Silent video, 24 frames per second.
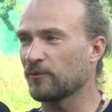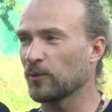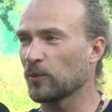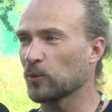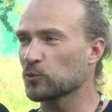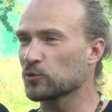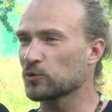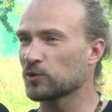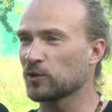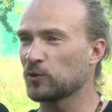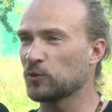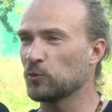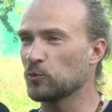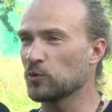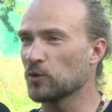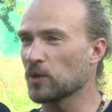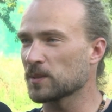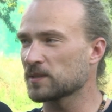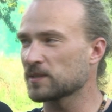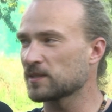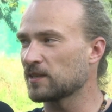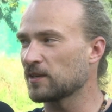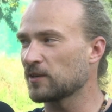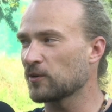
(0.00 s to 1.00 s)
w różnych
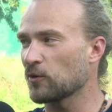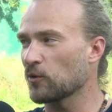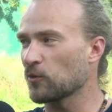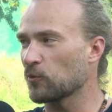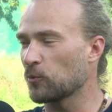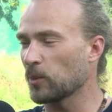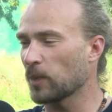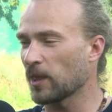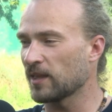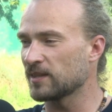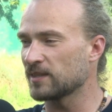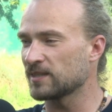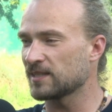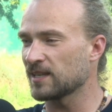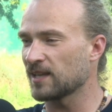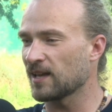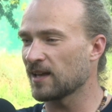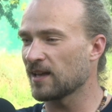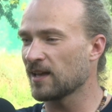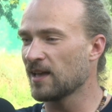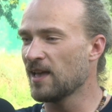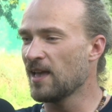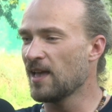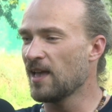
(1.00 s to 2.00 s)
juniorskich
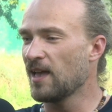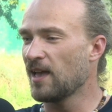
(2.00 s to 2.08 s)
konkurencjach,